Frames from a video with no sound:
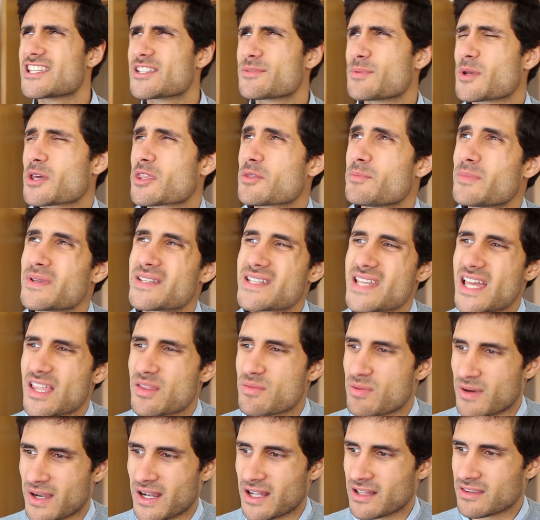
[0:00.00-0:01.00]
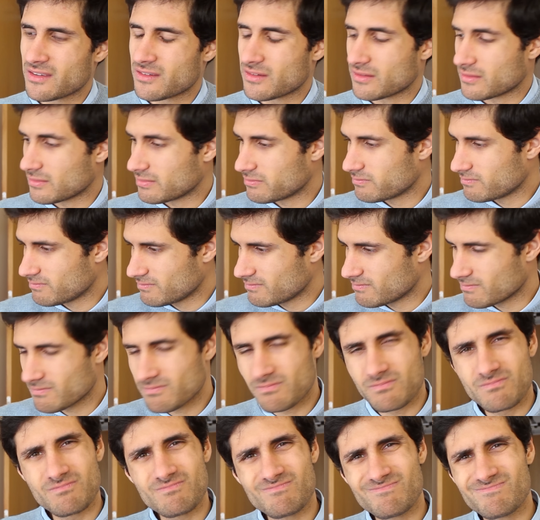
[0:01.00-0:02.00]
Se bem que demasiado barato,
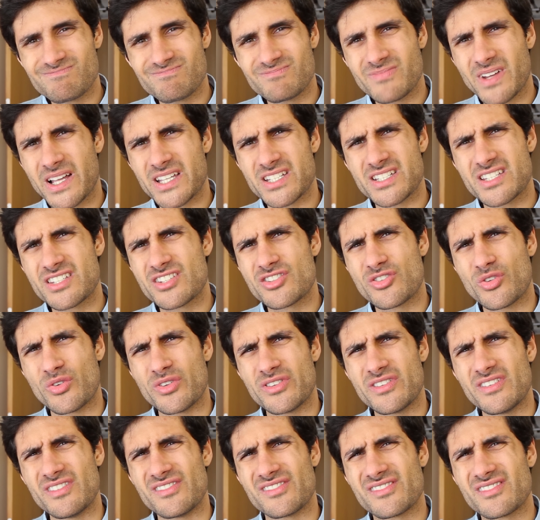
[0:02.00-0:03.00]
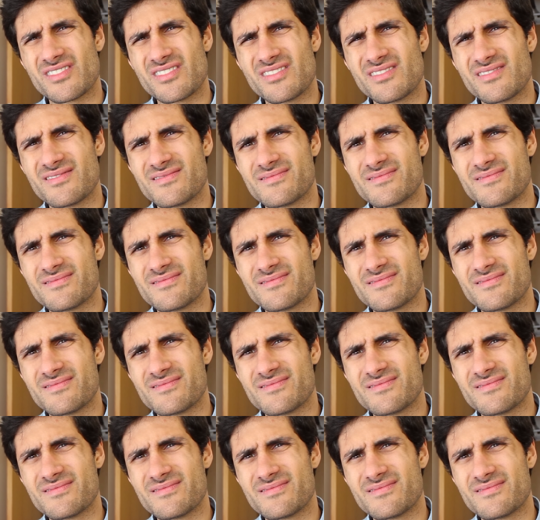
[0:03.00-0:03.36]
hum, acho que isso não existe.